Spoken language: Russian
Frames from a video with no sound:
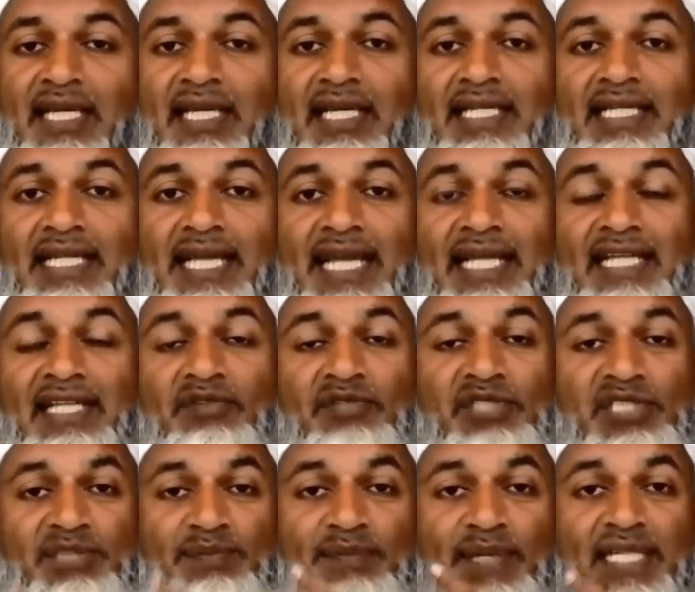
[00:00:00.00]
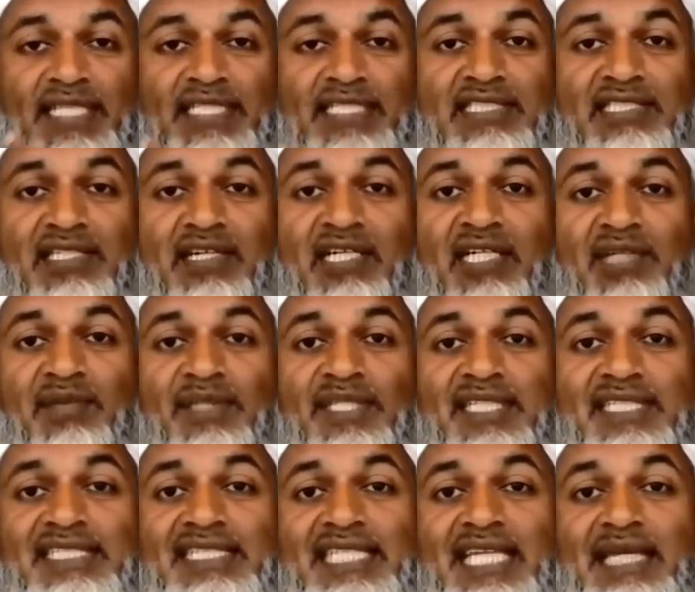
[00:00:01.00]
сильно отличаться от
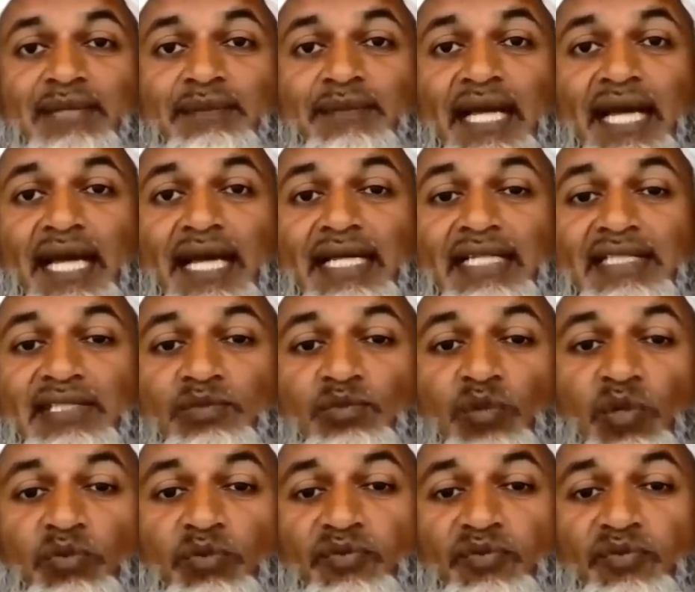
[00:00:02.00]
того, что у нас здесь,